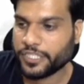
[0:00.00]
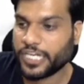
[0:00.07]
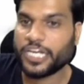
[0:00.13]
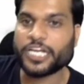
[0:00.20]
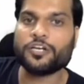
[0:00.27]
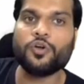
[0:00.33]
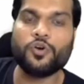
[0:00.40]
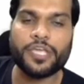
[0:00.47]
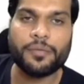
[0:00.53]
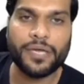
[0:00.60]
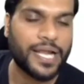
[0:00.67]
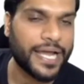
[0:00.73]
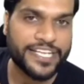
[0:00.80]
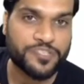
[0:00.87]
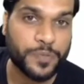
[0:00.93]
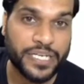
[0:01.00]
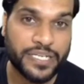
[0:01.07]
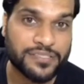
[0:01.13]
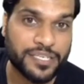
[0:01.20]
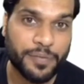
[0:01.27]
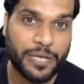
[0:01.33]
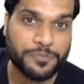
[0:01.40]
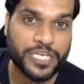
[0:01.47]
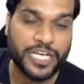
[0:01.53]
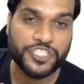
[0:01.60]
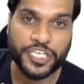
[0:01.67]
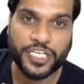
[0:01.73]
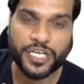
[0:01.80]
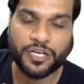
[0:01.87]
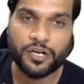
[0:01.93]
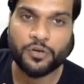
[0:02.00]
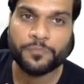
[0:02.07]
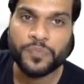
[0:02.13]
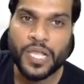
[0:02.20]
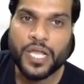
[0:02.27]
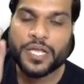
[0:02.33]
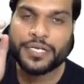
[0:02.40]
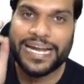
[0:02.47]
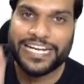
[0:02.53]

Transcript: ये लिख लो ये मेरा एक्सपीरियंस है मैं आपसे आज शेयर कर रहा हूं